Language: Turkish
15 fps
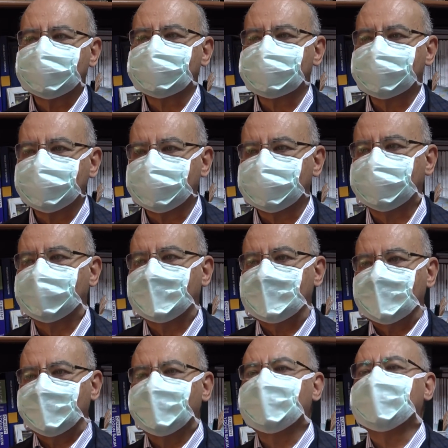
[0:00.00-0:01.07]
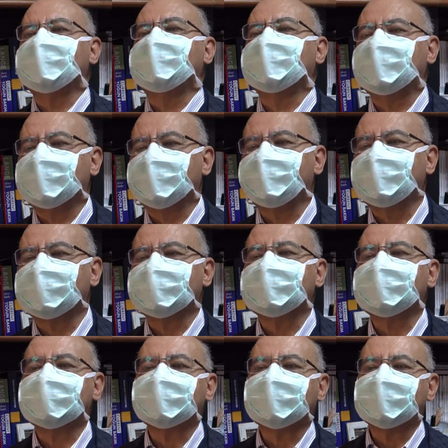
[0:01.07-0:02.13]
dışındaki bireylerle bir
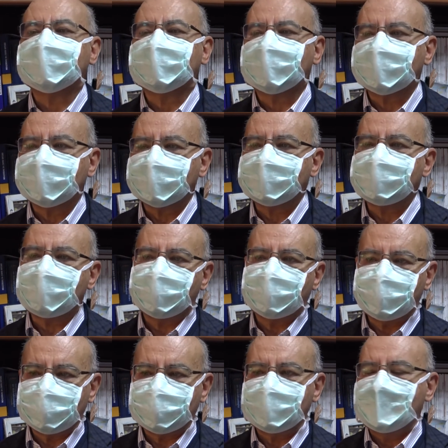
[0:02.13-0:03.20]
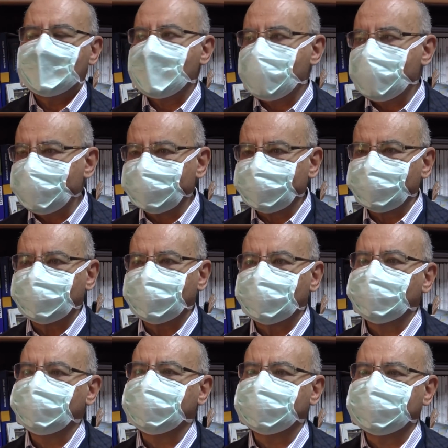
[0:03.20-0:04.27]
araya araya gelmemek. Her
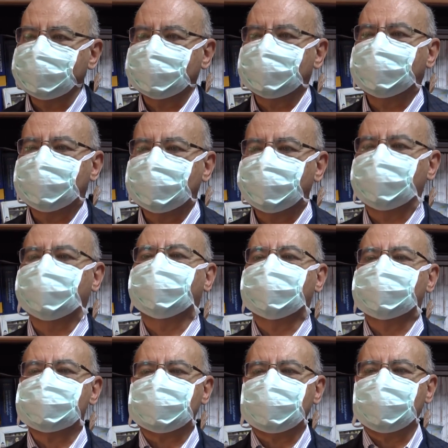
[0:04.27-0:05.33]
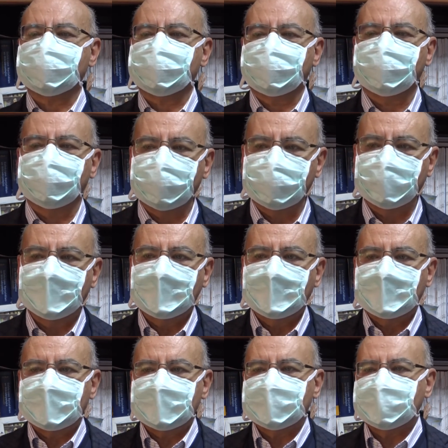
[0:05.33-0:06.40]
türlü bir araya gelip yapılacak her türlü
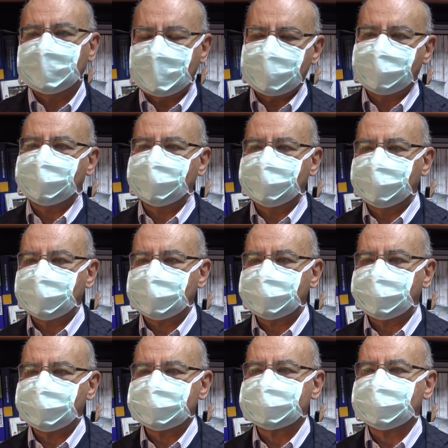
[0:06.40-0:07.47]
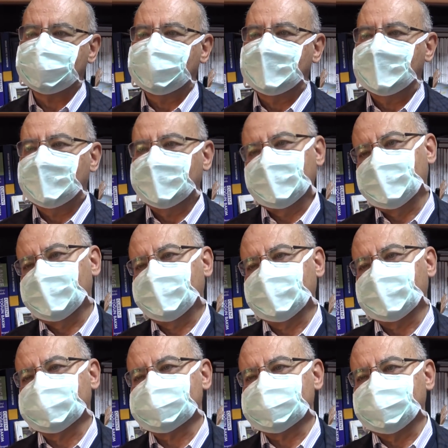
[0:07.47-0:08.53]
e, etkinlik bize e,
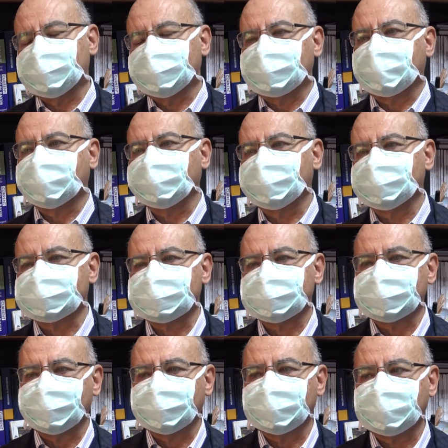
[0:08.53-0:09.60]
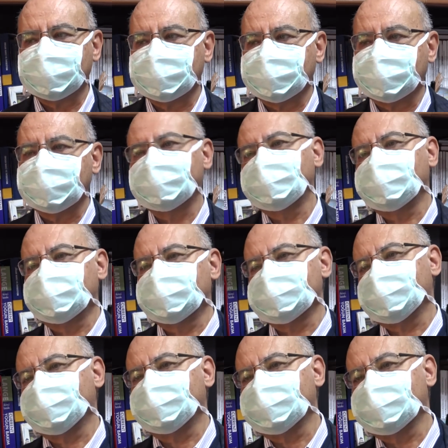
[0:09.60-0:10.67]
vaka sayının artması olarak geri
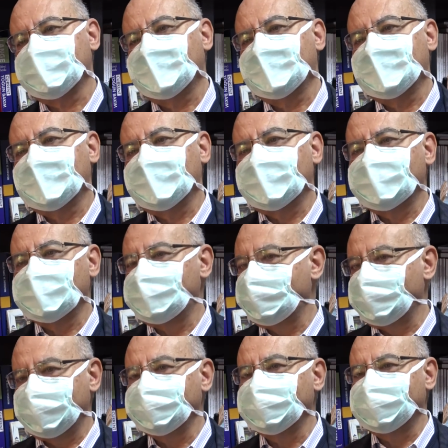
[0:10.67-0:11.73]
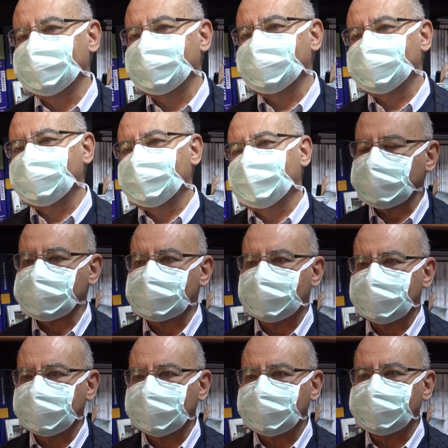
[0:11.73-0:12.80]
dönecektir. E, bu böyle bildi.
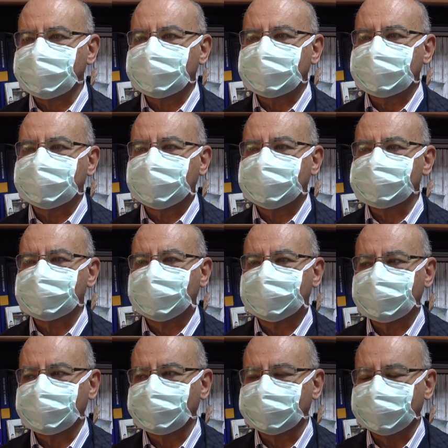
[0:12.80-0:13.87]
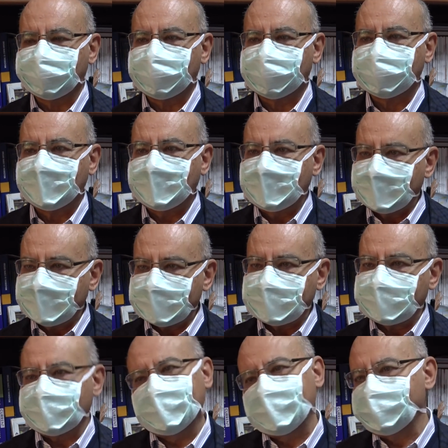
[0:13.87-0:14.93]
Güzel yeni bir yılın heyecanı kutlamak e,
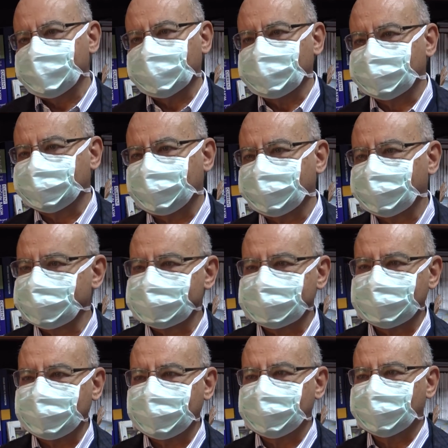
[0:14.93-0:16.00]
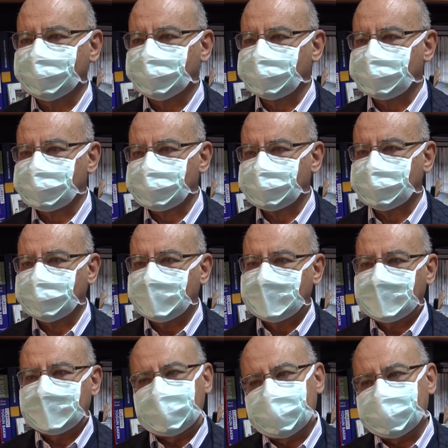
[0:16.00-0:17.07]
ama evde kutlanması en doğrusu.
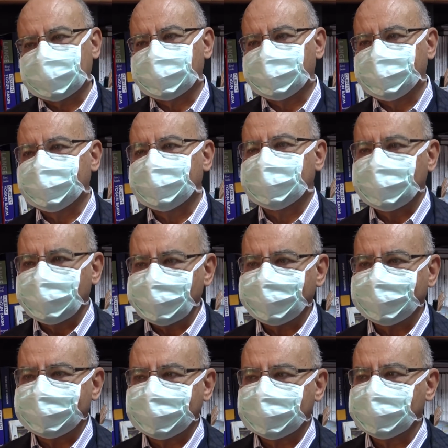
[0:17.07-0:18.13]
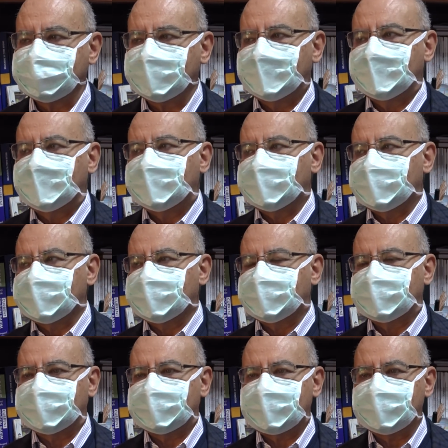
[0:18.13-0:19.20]
Herhangi bir yere gitmeden e,
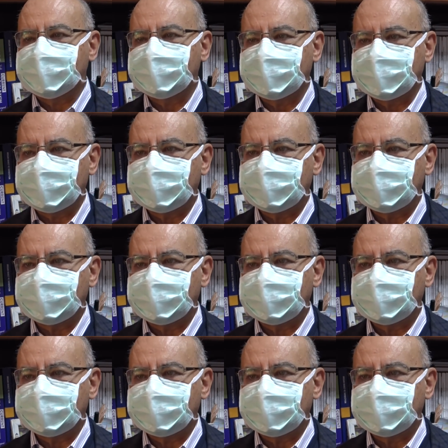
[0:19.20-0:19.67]
en e,